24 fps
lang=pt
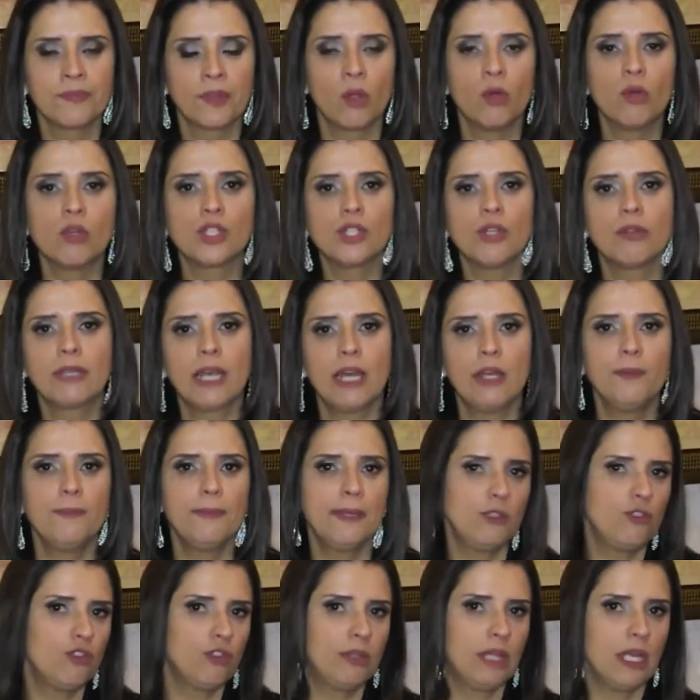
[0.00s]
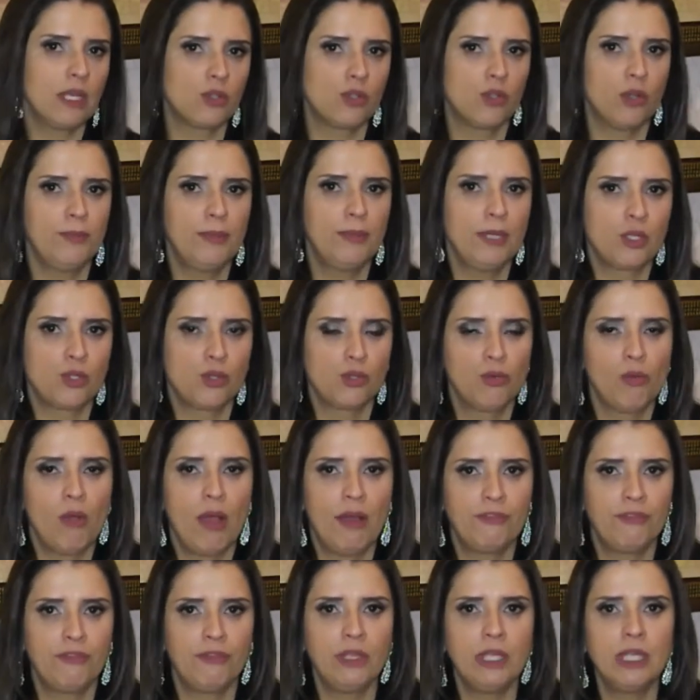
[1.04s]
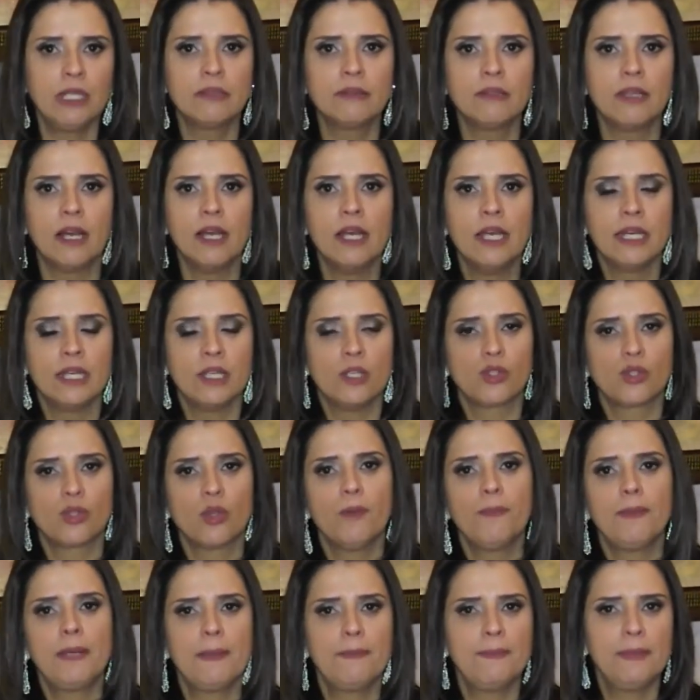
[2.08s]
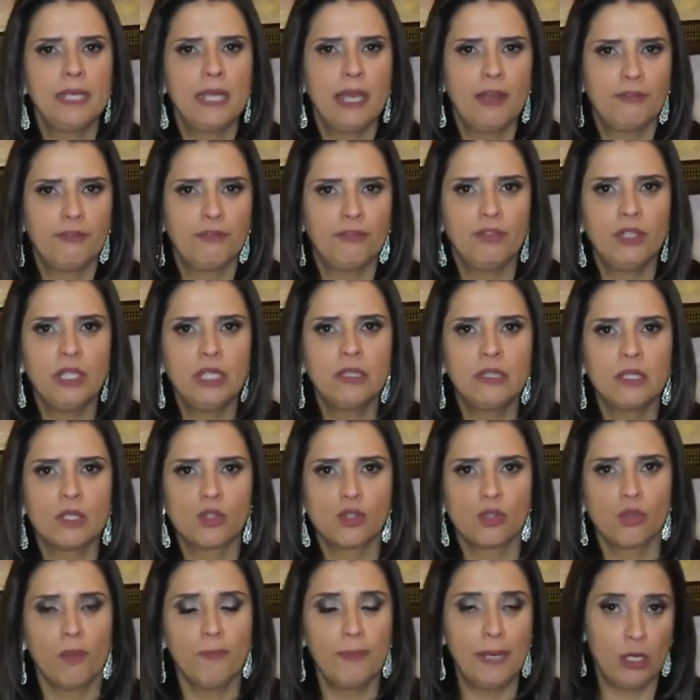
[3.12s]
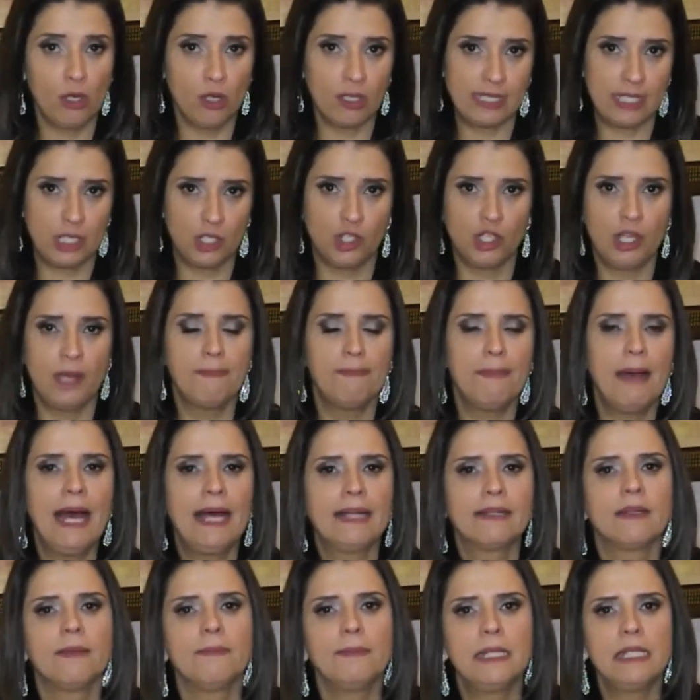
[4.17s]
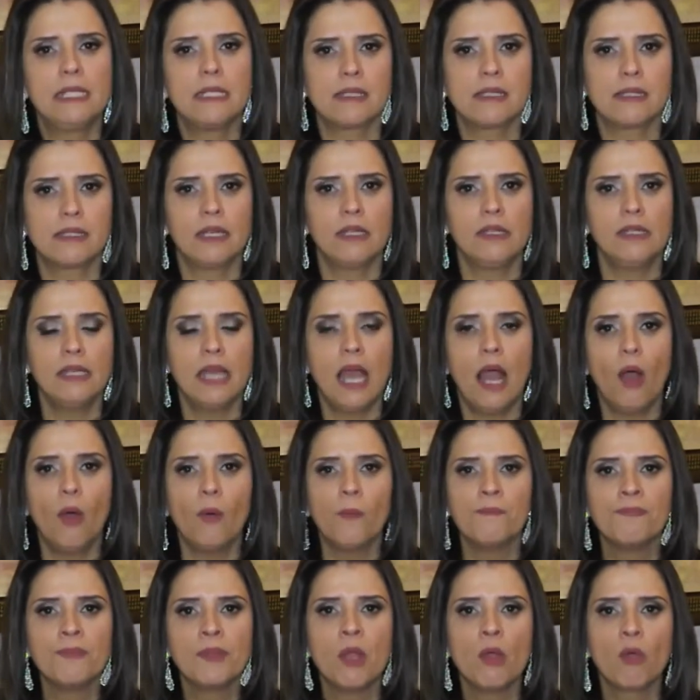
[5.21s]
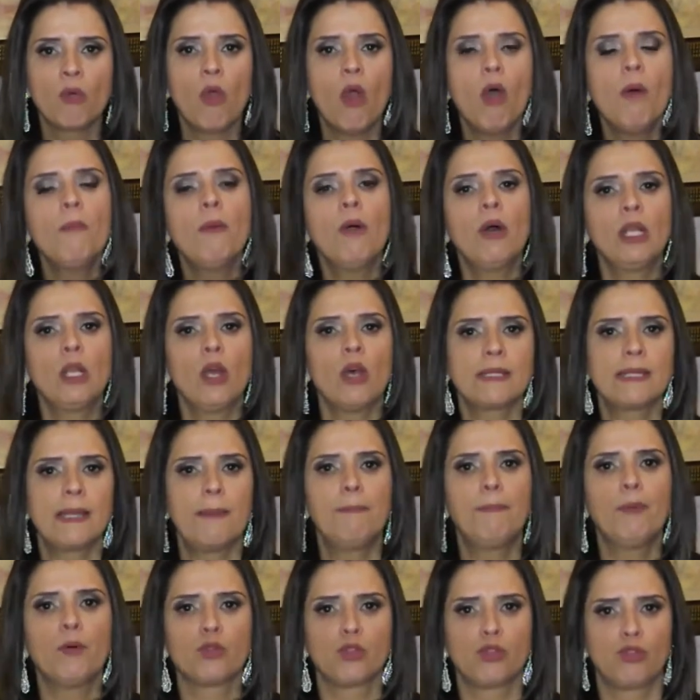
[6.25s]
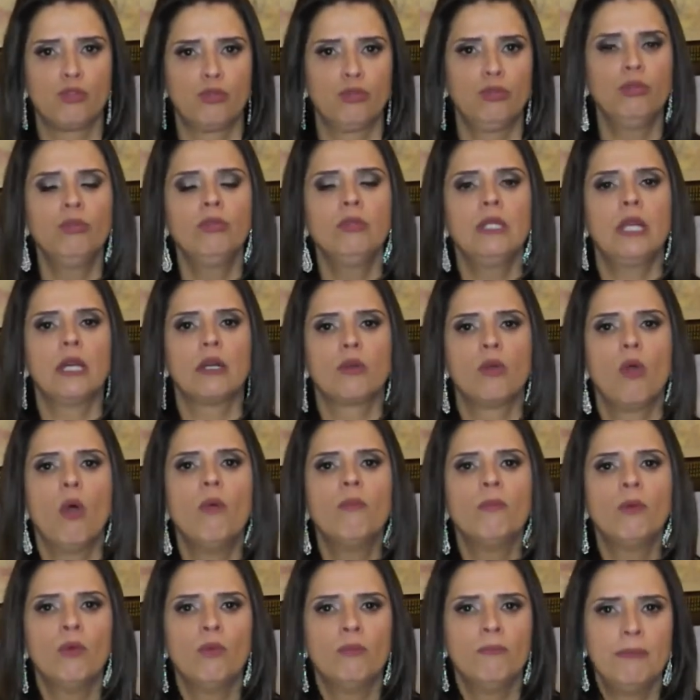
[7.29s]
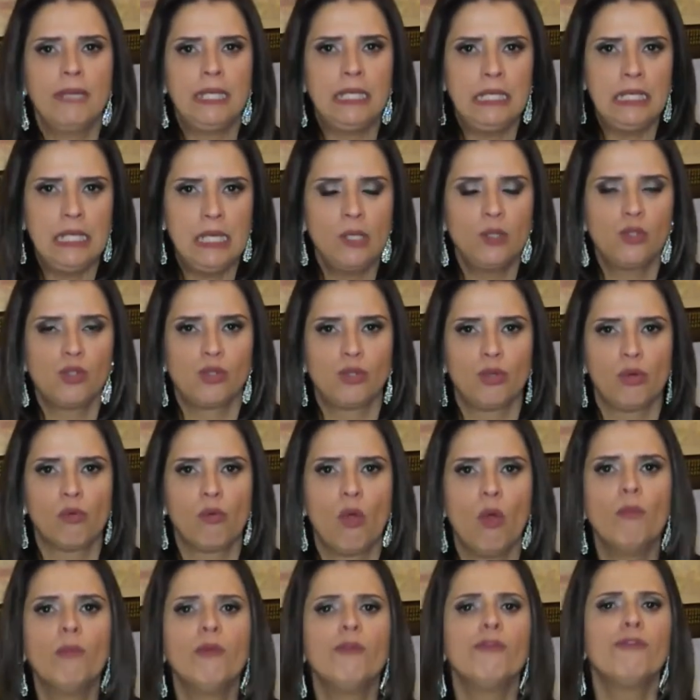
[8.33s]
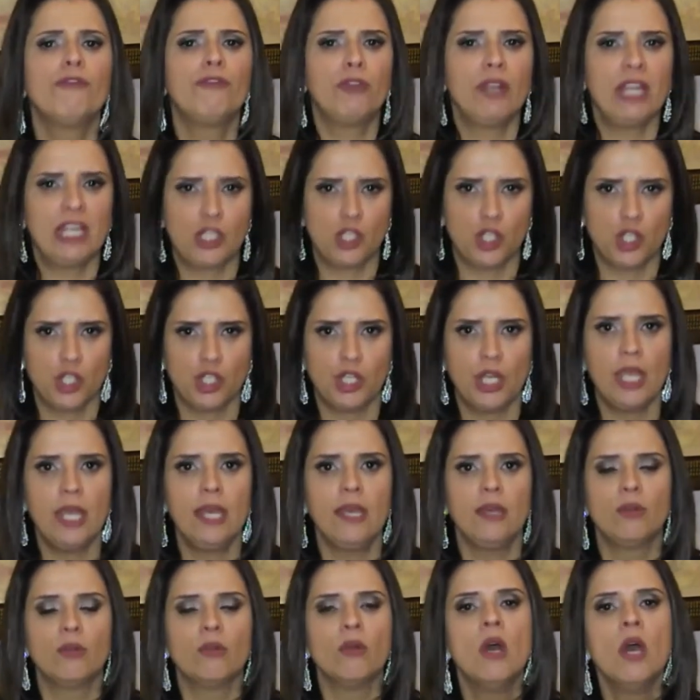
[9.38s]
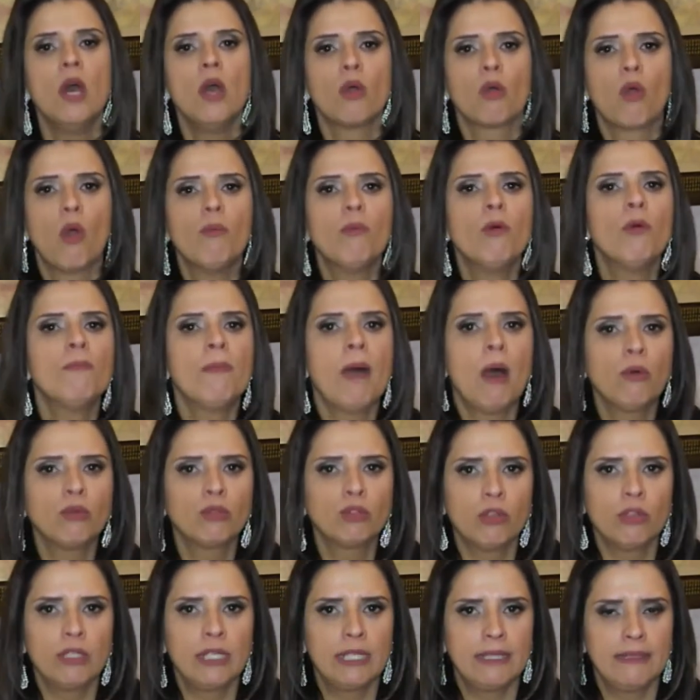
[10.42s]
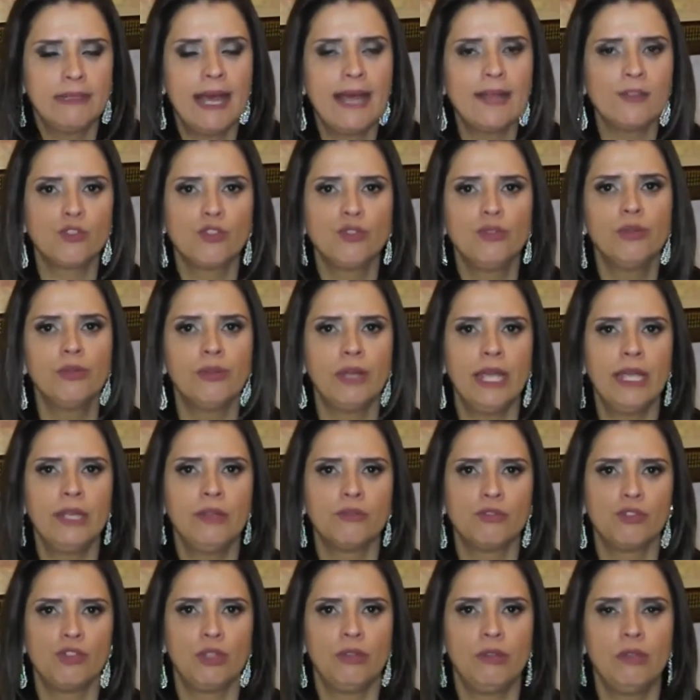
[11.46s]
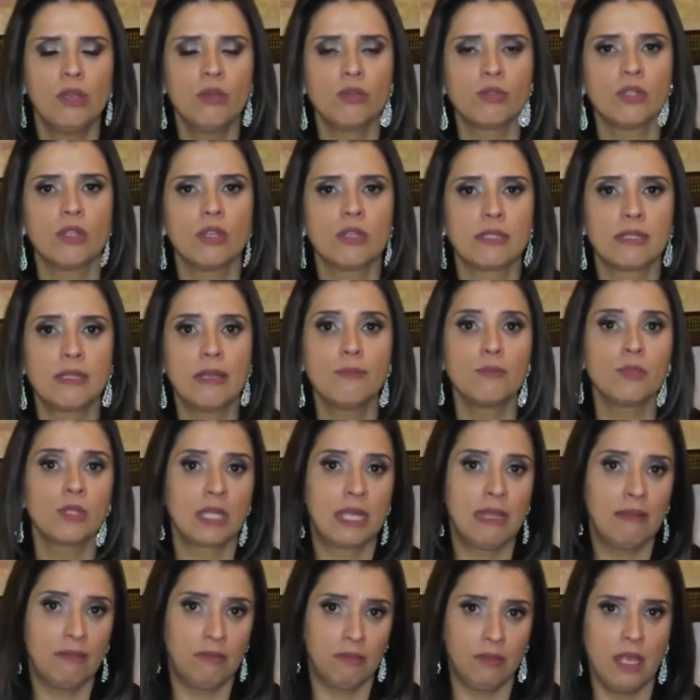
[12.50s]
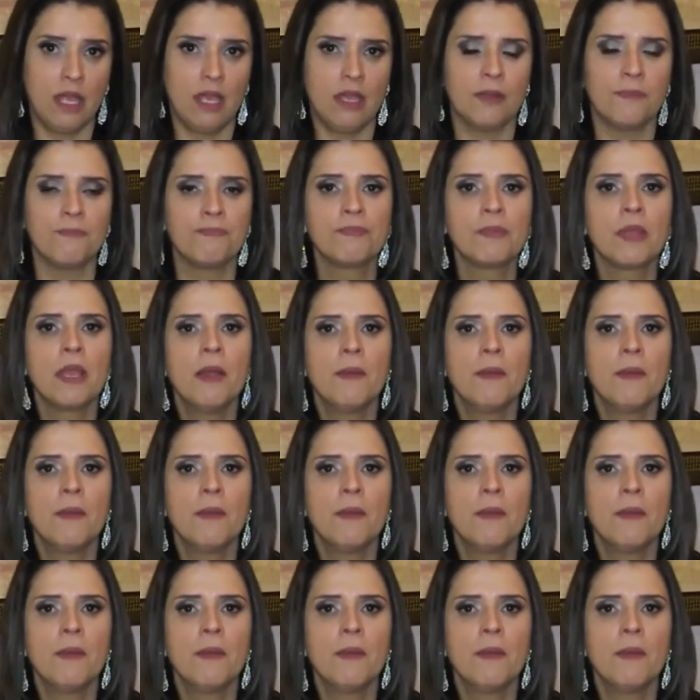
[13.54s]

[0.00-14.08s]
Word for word: Hoje eu quero meditar sobre a sua vida e sobre a minha vida e sobre a nossa chamada ministerial. Como a nossa postura como um ministro, como um flecheiro, como uma autoridade no reino de Deus, nós temos que ter.